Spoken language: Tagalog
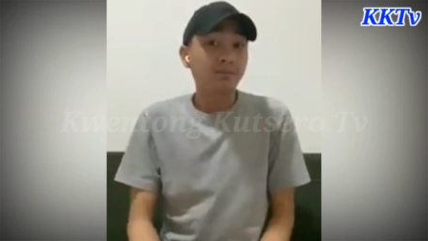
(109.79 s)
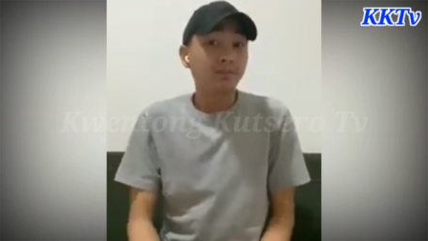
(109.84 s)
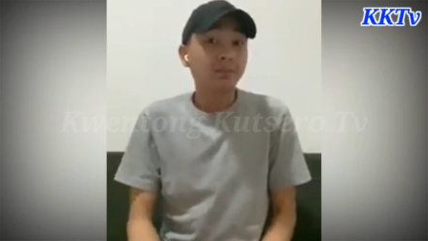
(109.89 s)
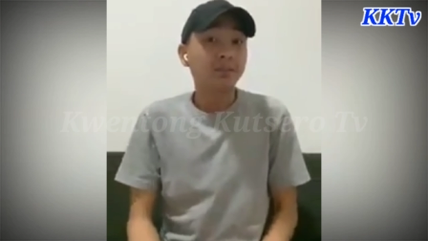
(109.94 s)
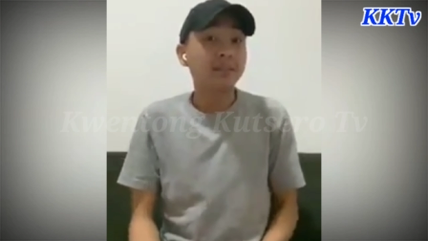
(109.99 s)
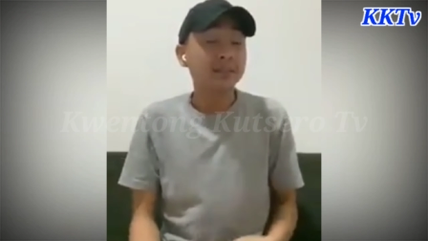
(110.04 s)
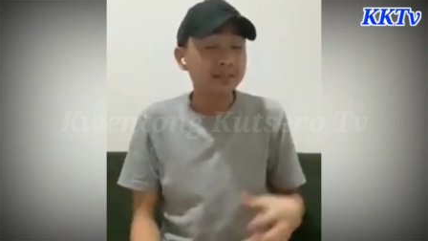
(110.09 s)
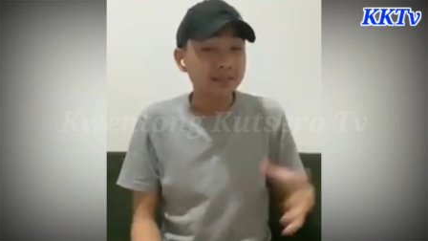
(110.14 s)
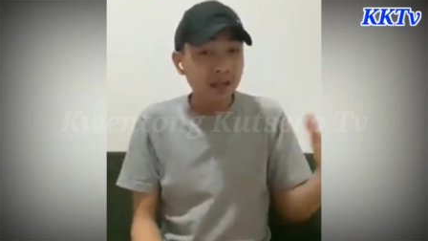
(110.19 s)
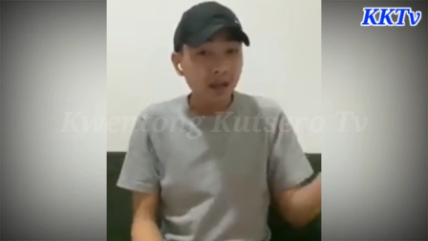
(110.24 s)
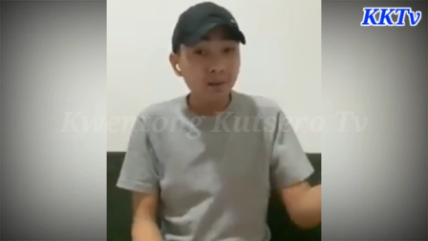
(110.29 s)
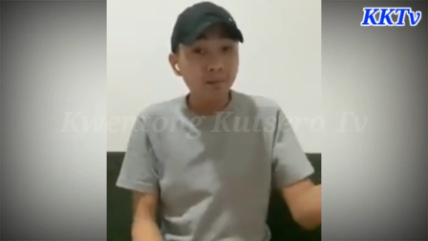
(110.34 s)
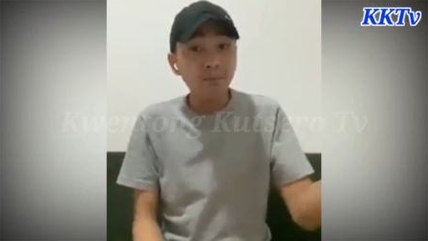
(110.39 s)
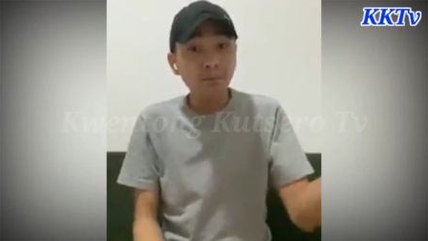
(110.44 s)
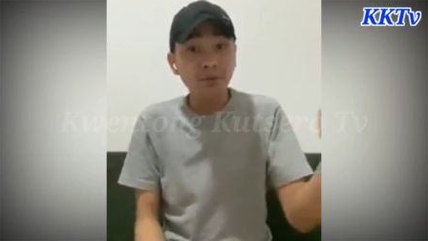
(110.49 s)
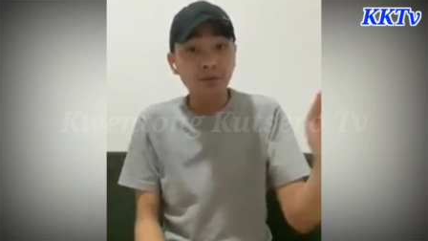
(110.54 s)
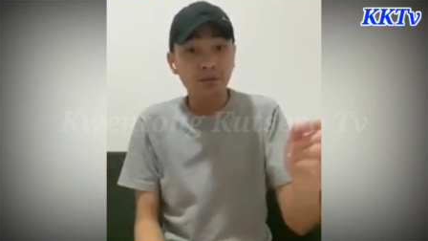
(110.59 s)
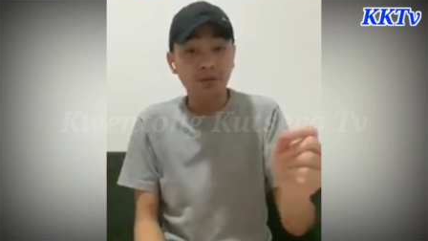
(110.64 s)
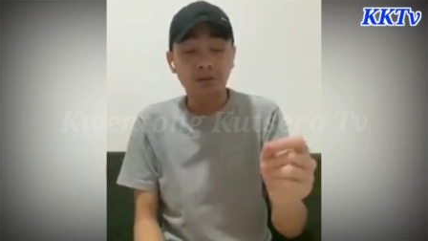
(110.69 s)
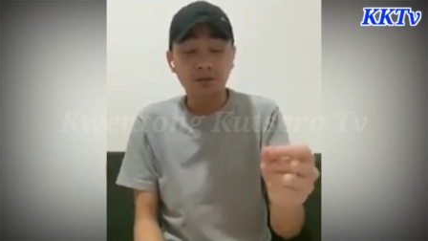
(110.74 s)

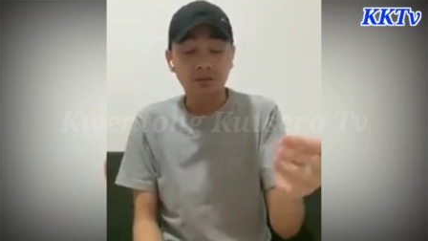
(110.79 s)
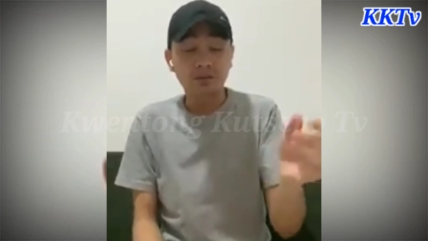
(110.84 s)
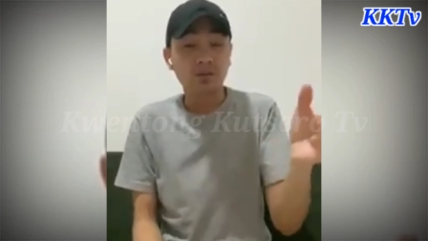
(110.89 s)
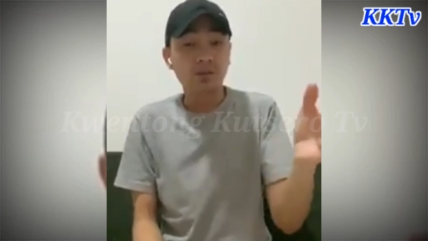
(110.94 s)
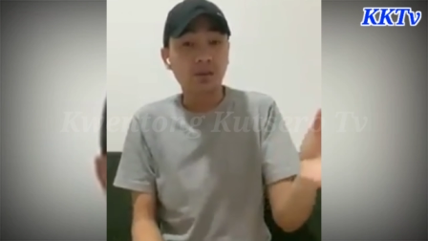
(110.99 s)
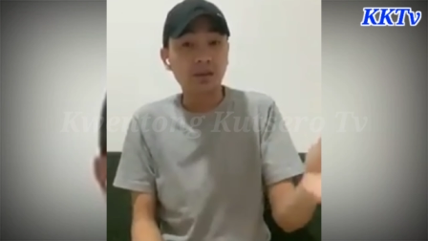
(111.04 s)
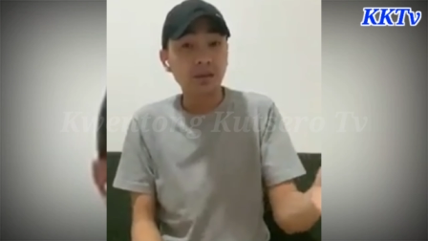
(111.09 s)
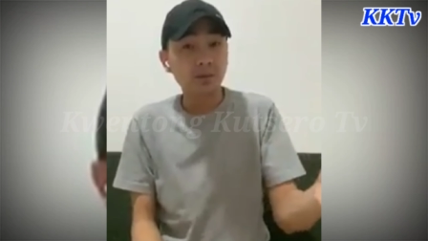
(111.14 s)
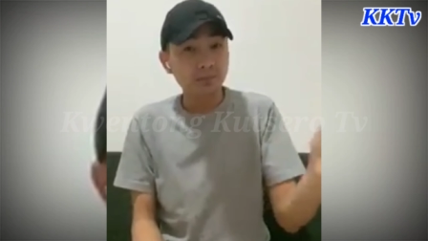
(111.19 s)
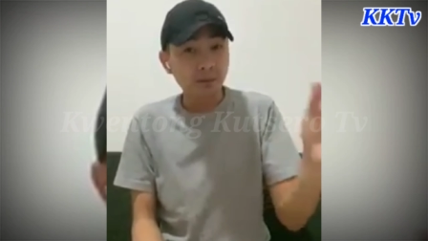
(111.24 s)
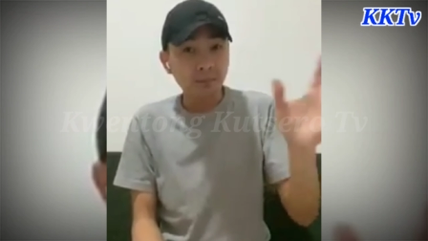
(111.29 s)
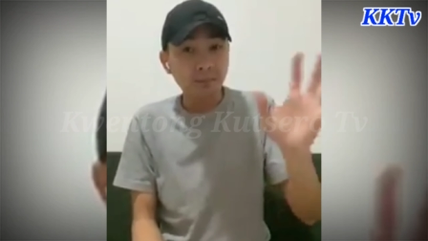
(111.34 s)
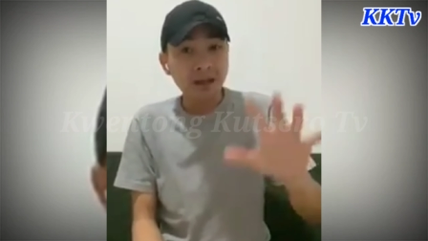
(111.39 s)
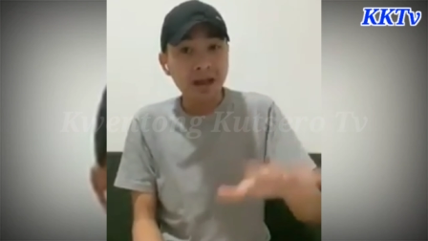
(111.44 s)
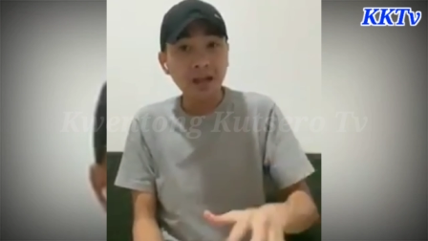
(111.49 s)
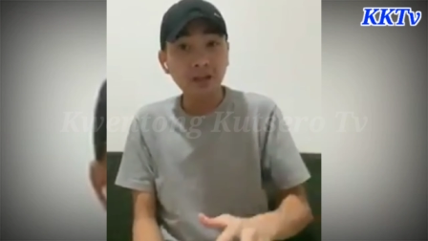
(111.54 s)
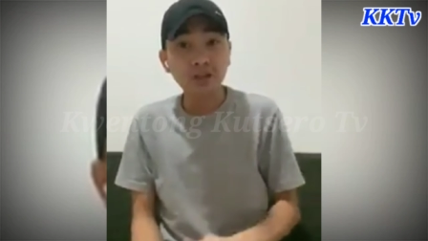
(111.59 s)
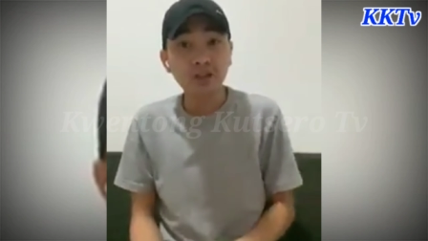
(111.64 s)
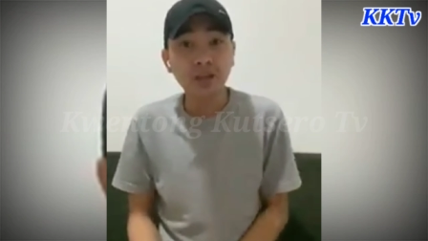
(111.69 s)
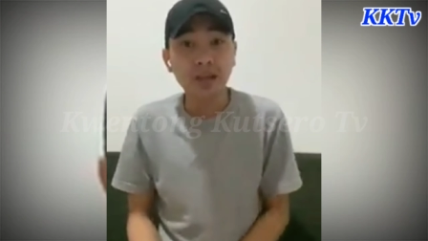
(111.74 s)
December, okay,
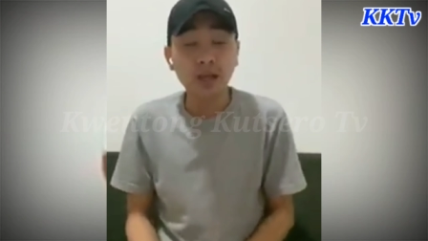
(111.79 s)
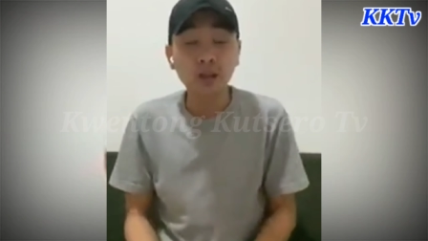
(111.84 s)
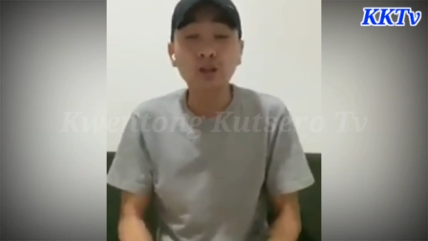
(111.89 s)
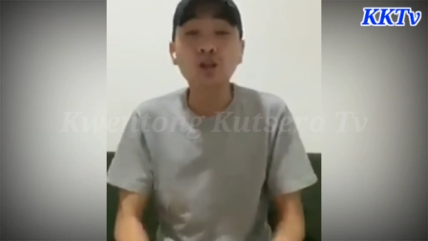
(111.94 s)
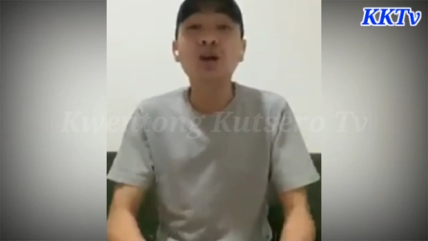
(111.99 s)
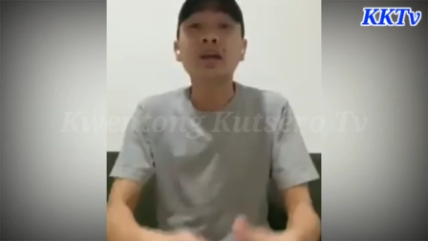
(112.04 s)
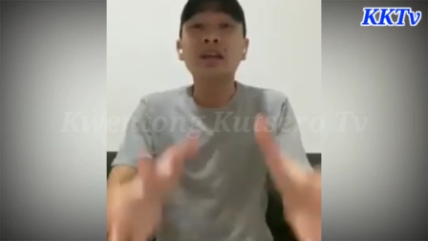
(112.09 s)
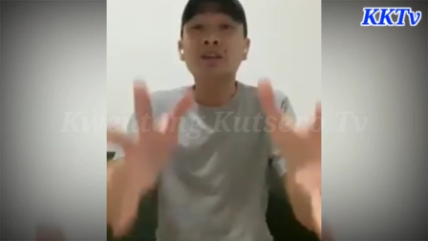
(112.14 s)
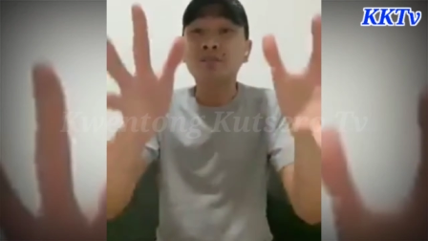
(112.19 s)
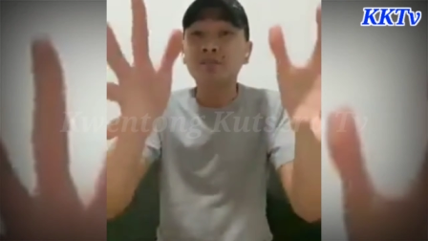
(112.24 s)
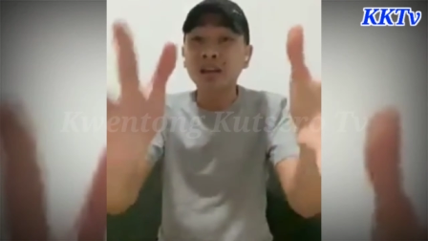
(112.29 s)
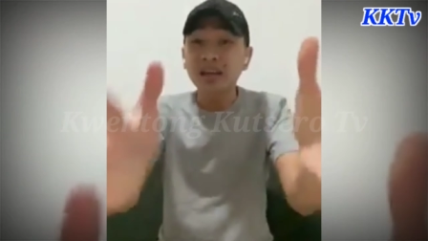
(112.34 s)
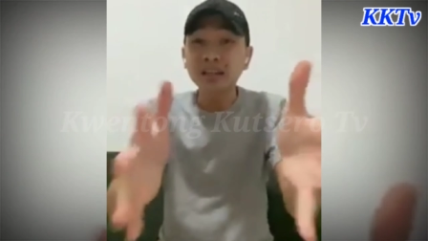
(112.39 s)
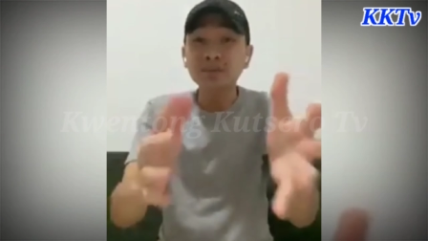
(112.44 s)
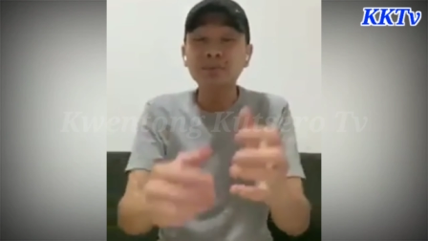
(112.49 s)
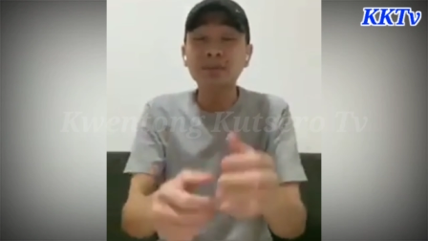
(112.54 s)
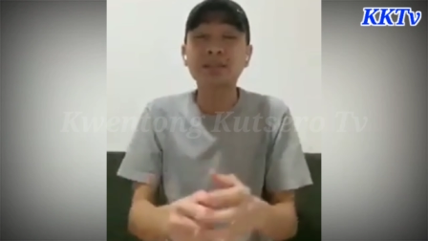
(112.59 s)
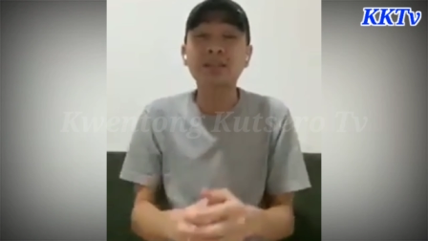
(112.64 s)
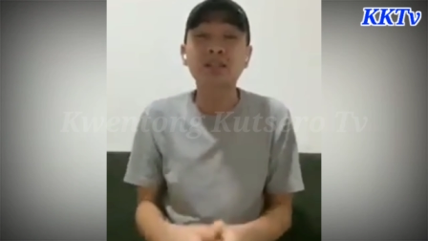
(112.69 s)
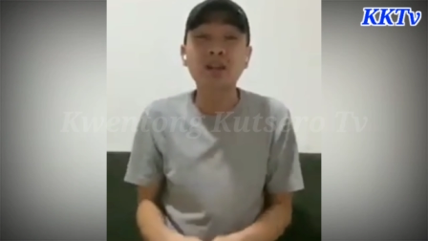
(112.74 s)
nagpaplano na itong
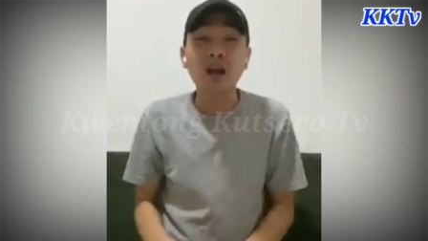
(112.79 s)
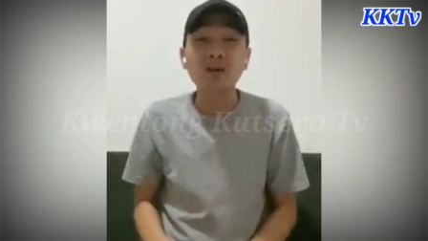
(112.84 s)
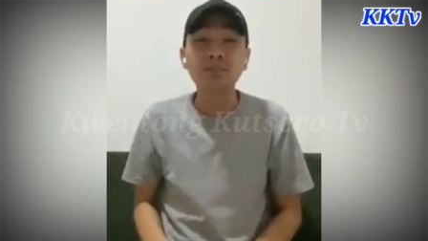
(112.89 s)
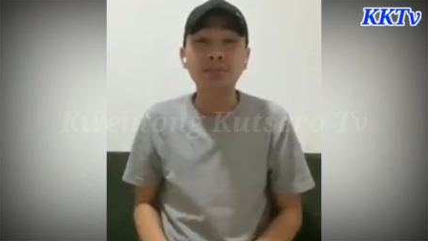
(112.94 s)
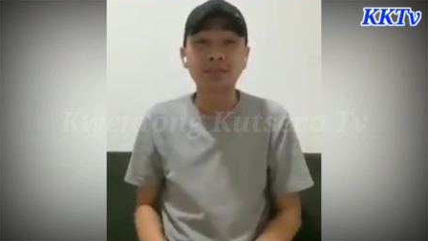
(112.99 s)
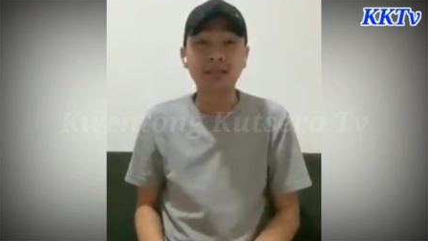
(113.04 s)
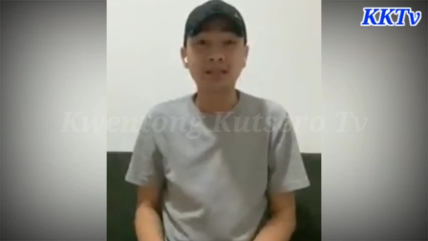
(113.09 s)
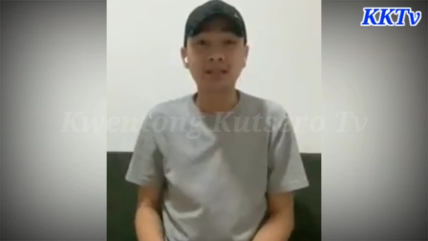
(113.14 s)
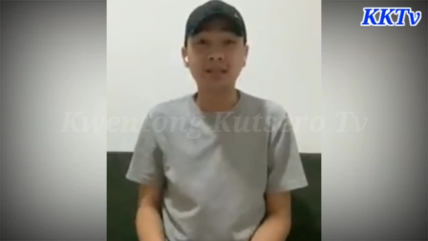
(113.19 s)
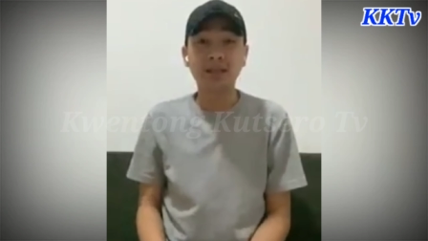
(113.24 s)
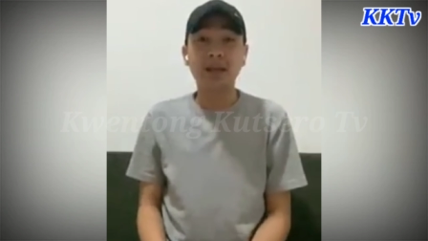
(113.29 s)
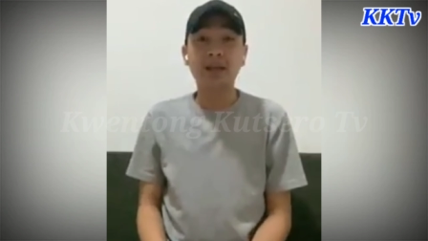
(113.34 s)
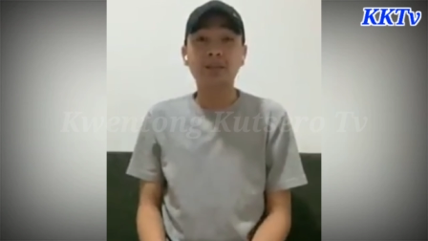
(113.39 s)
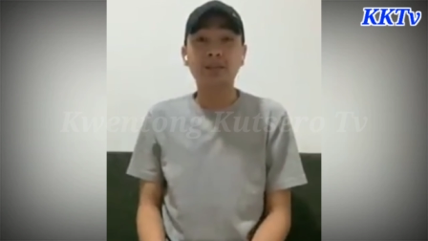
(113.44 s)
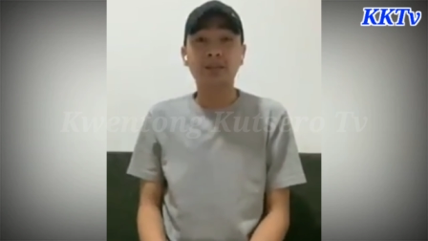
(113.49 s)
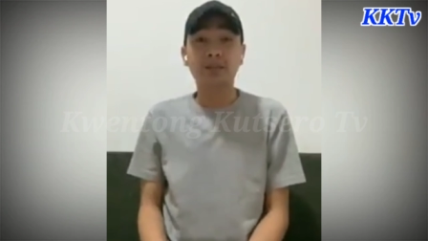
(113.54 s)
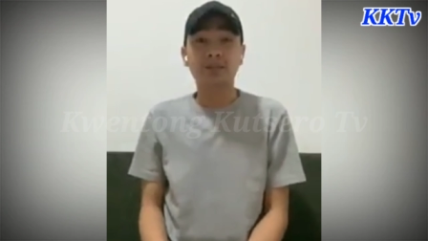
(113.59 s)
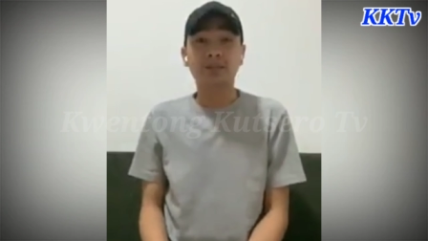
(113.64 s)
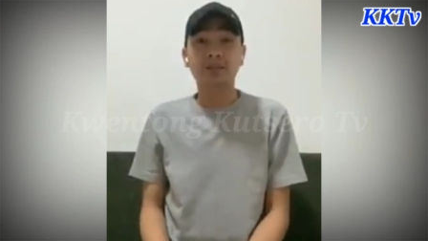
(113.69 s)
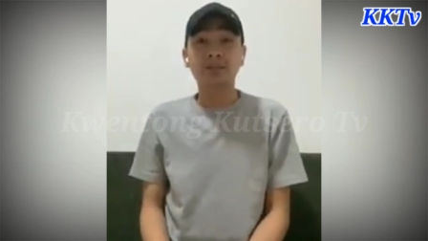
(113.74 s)
investment scam syndicate
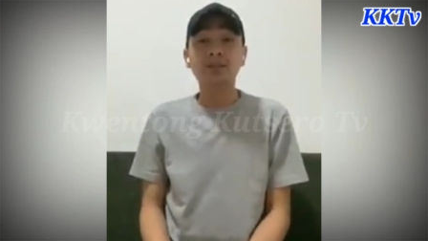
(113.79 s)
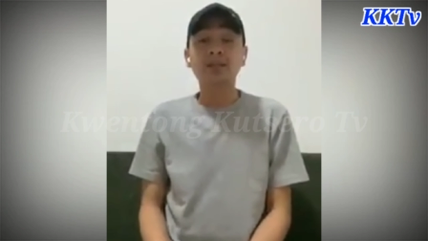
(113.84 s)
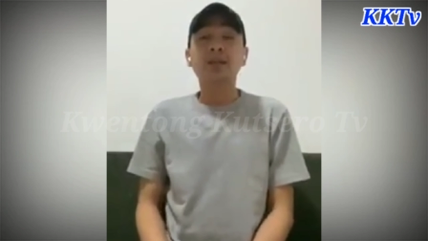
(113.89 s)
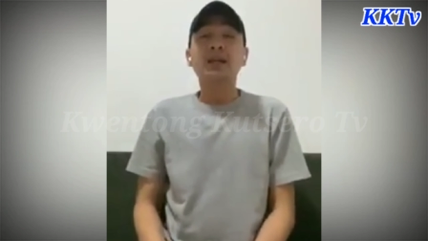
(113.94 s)
na to